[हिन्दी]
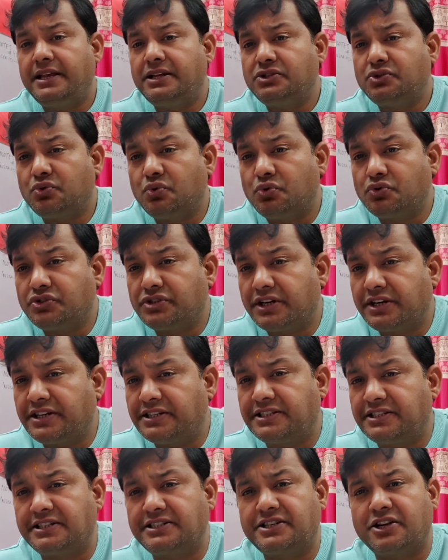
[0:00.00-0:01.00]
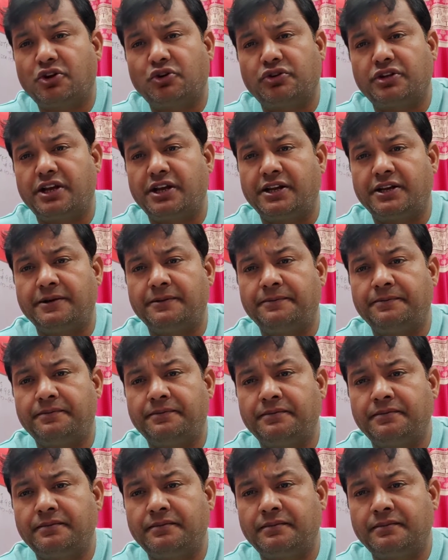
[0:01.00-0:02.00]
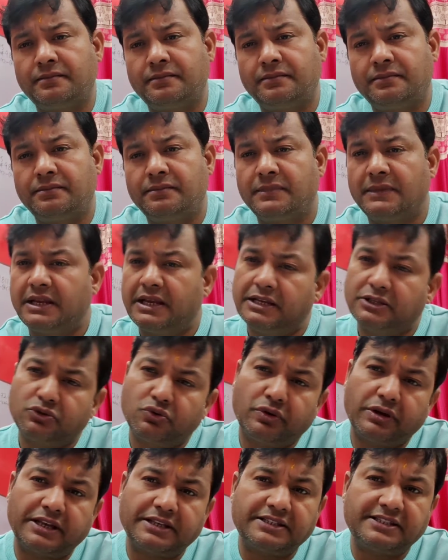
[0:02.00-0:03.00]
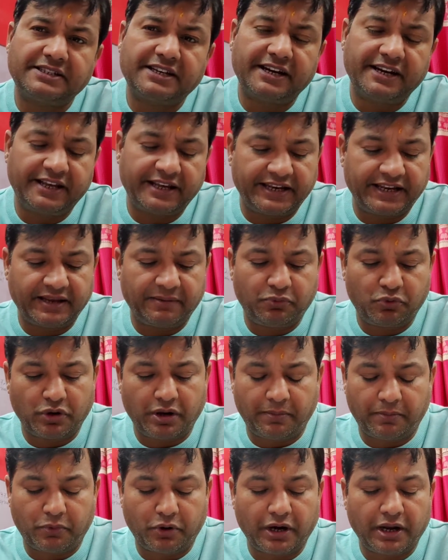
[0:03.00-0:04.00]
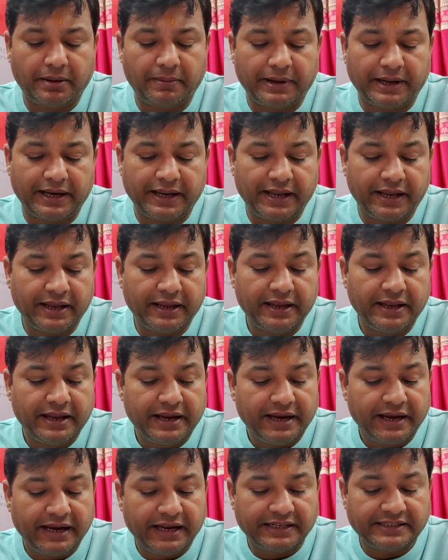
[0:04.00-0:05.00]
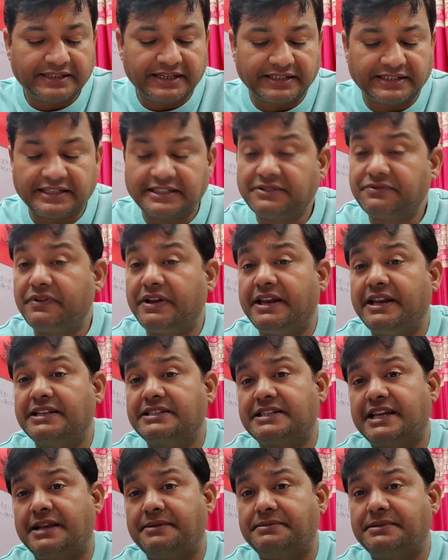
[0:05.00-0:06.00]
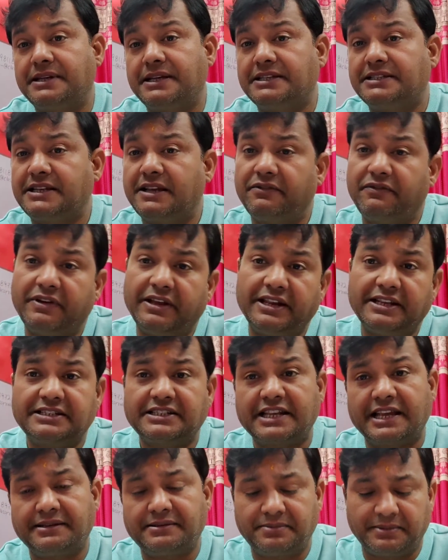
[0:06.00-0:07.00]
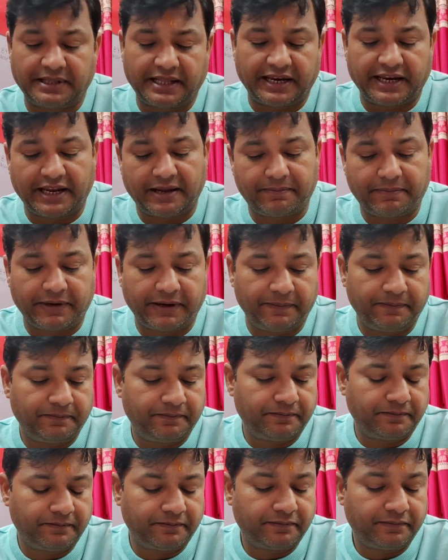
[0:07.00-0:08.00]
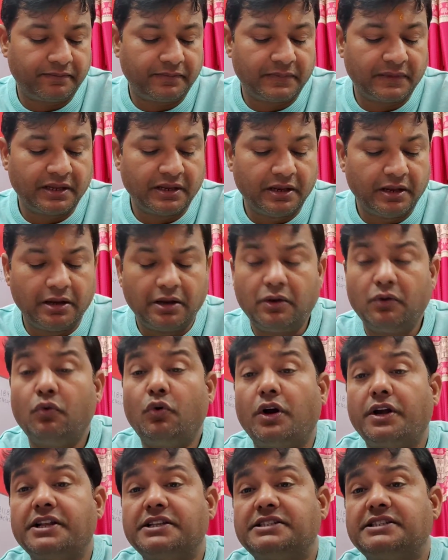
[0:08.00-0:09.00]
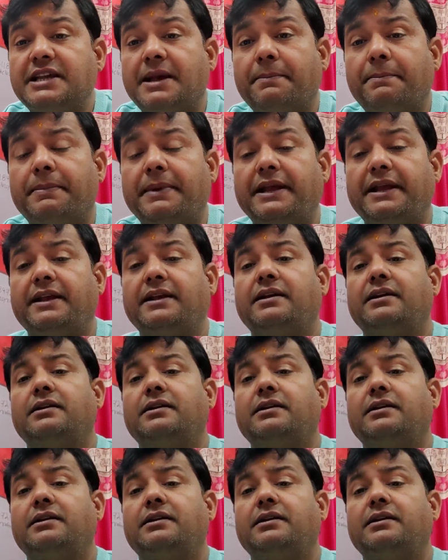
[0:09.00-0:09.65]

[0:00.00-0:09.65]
ये सोशल रिसर्च क्या होती है सो so, कैसे स्टडी करेंगे पूरा इंपॉर्टेंट हमारे लिए डिस्कस इस वेरियस टाइप्स इसके वेरियस टाइप्स बताने आपने वॉट इज सैम्पलिंग